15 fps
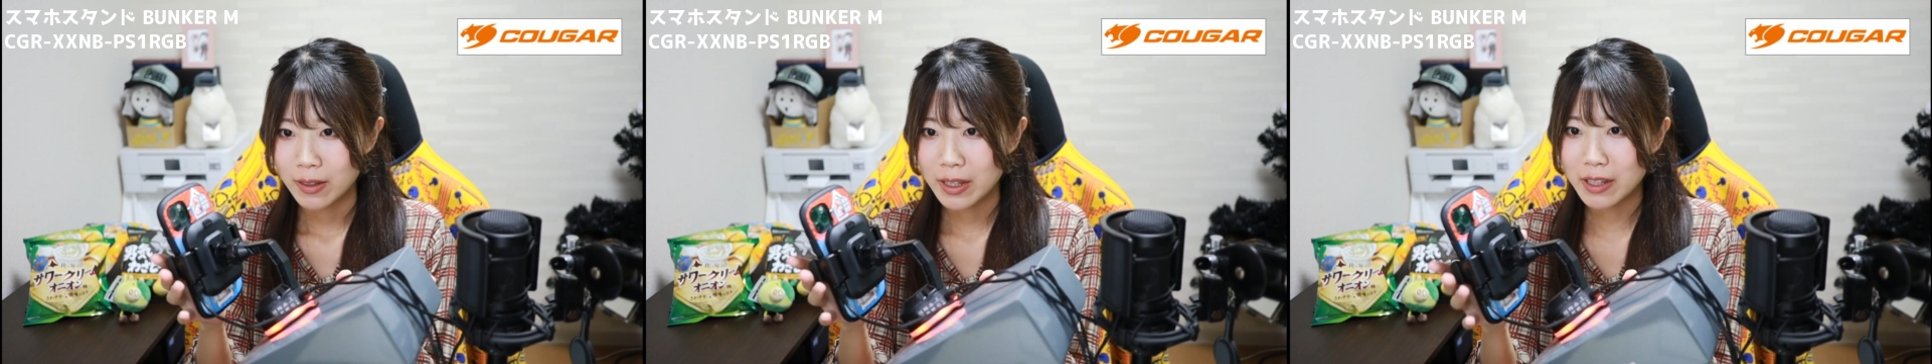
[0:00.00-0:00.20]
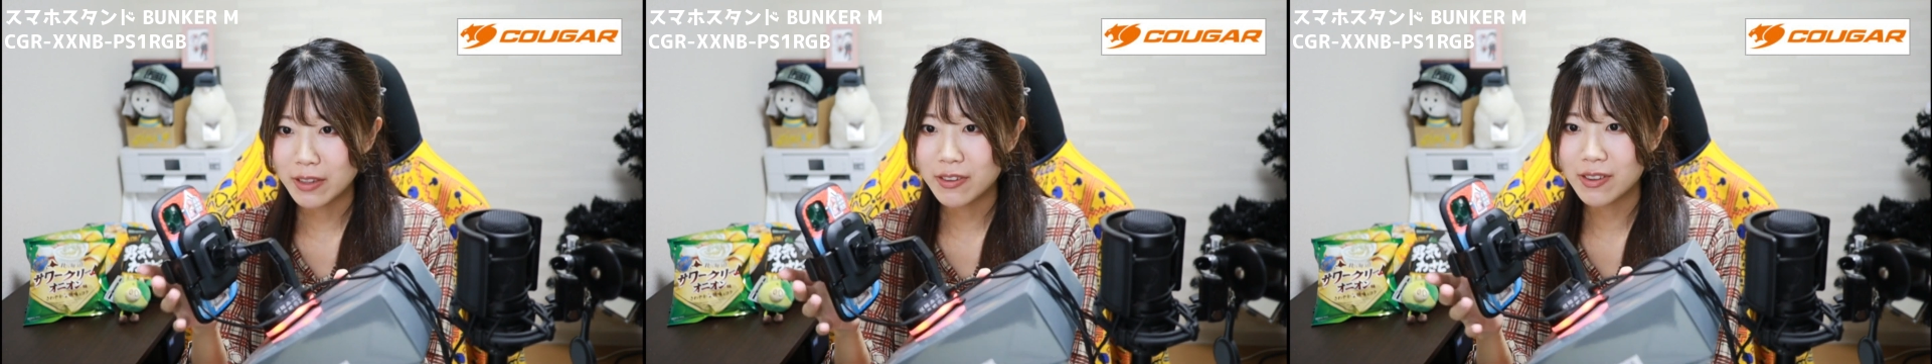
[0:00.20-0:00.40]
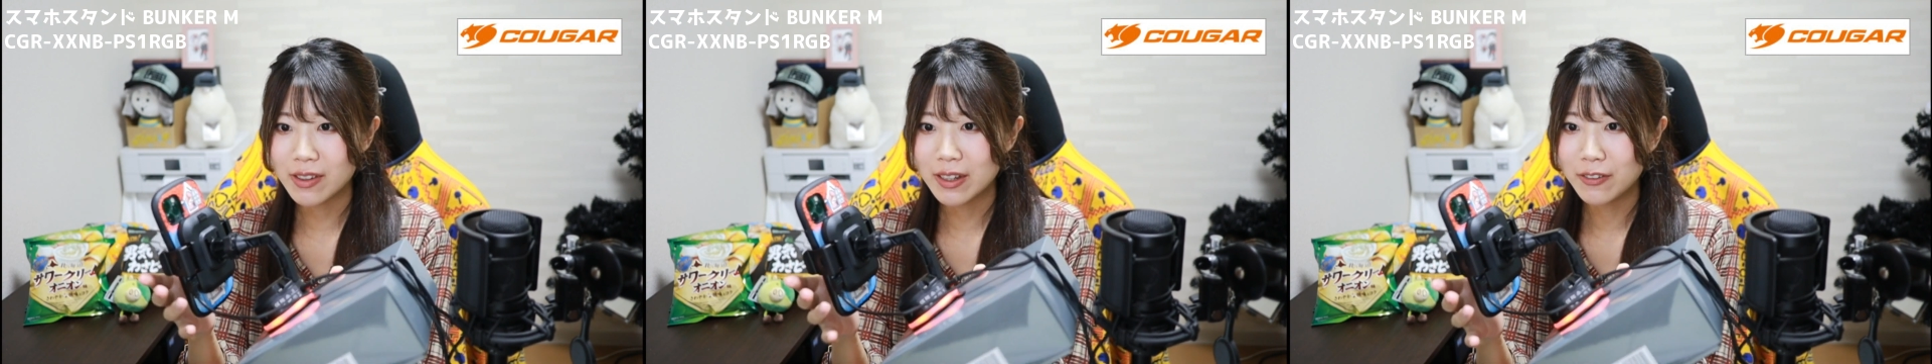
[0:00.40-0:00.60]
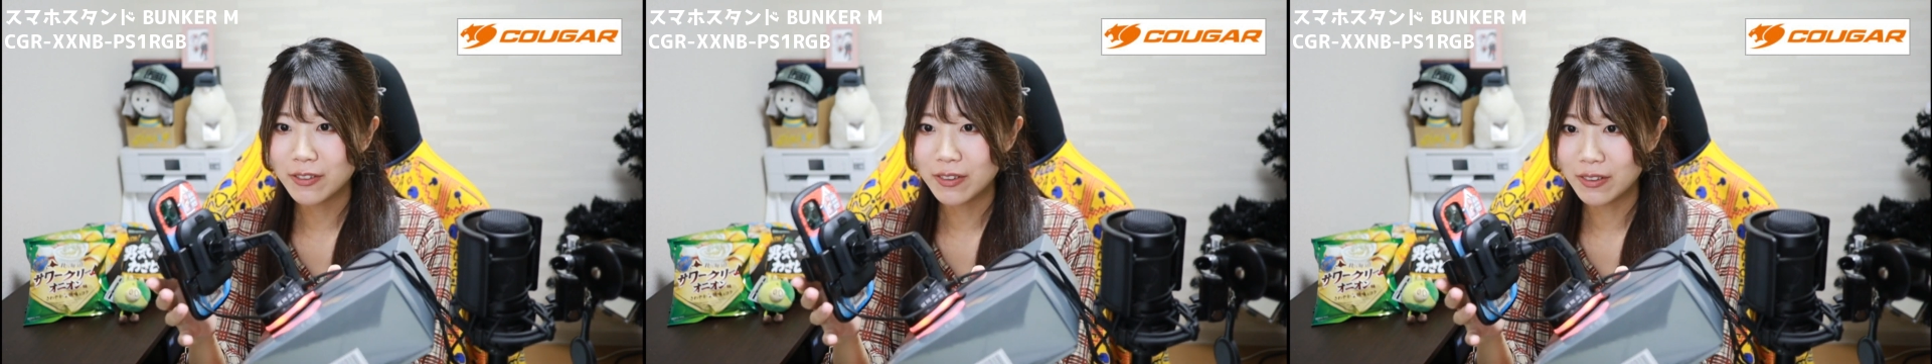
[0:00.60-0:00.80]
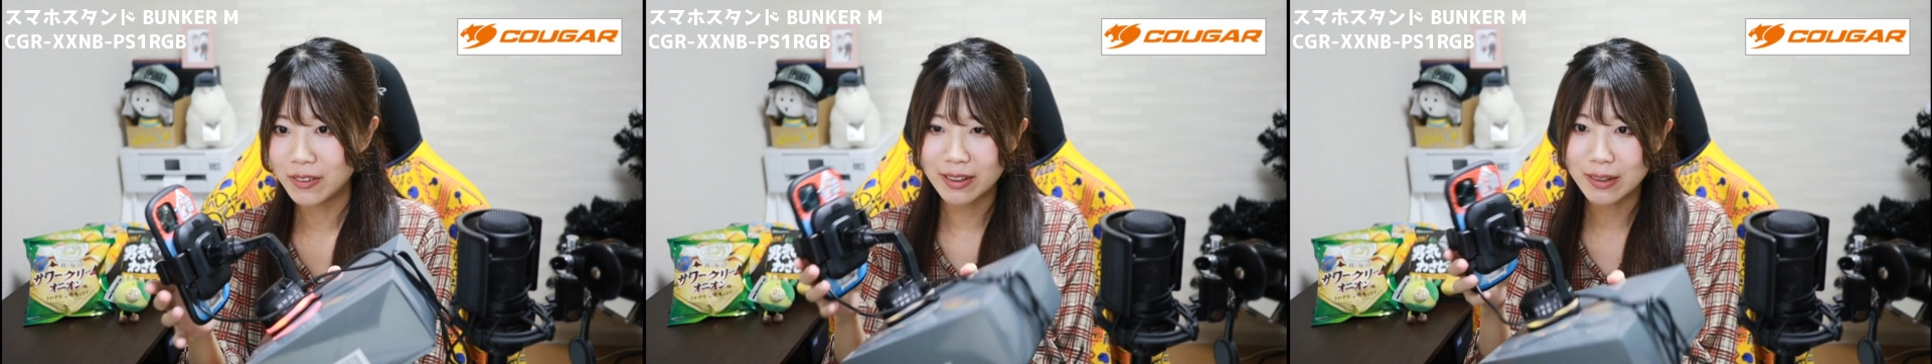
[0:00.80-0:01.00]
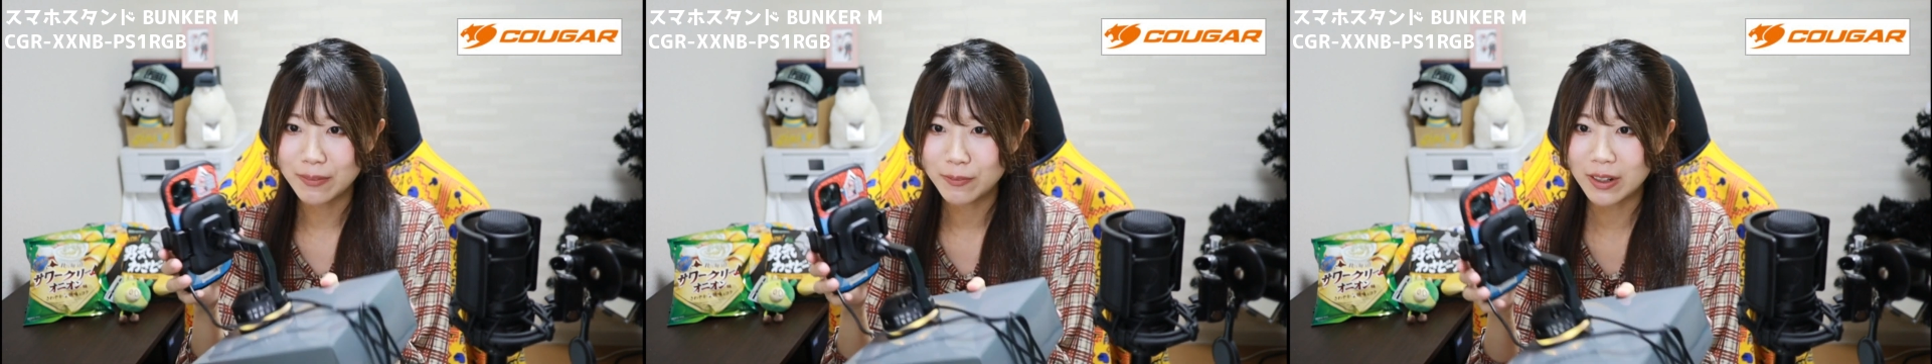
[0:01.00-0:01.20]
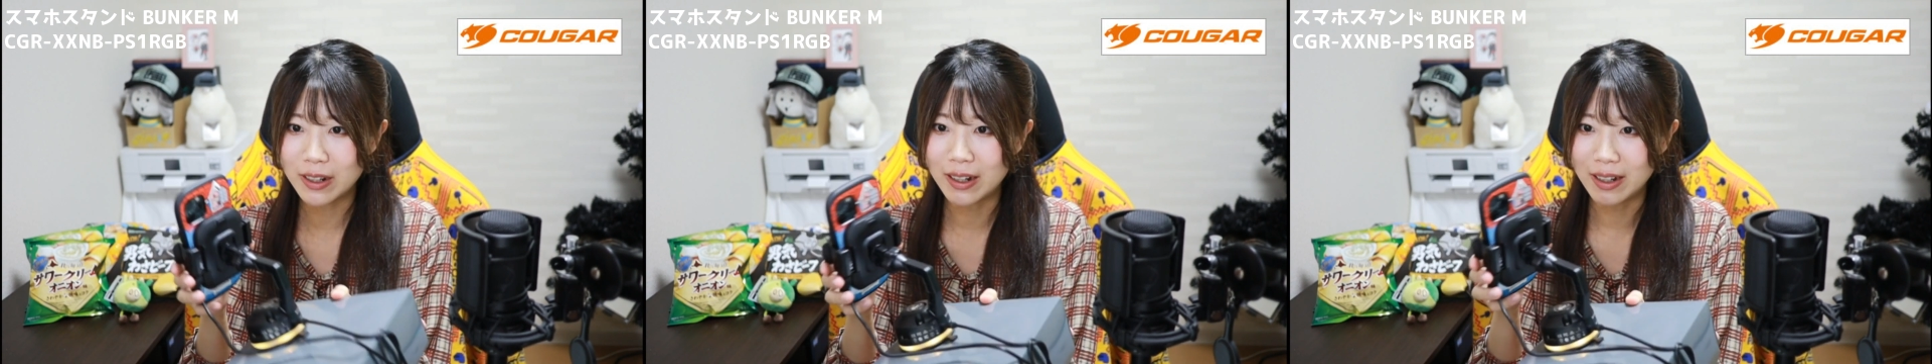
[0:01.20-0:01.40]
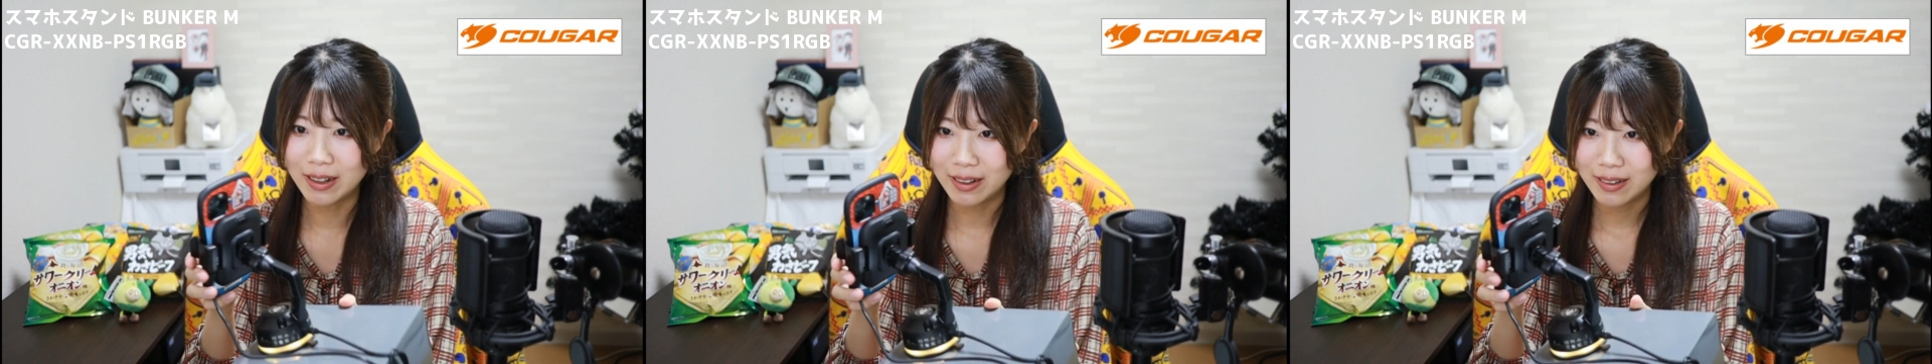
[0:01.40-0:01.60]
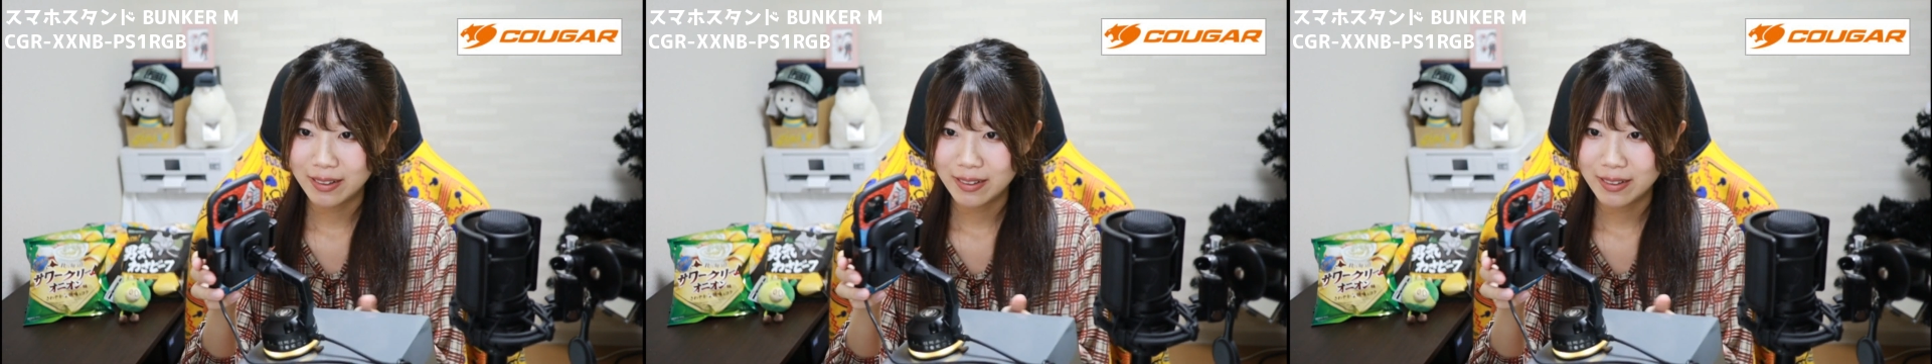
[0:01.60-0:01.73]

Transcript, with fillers: ひっつけるとダム缶。